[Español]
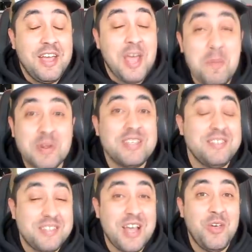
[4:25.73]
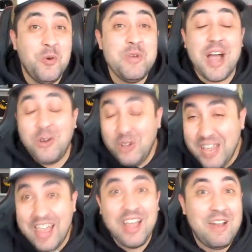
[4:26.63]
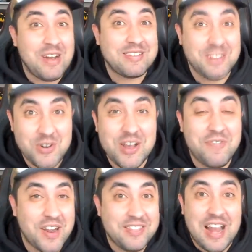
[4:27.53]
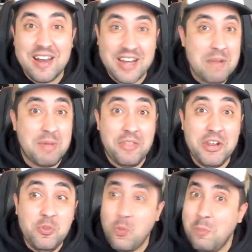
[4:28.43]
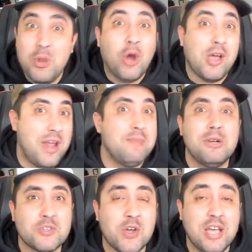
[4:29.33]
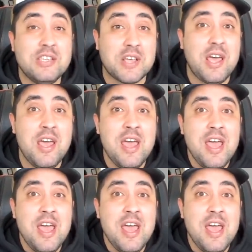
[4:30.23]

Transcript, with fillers: He presenciado una goleada del Barcelona frente al Real Madrid, un blog hermoso que hice.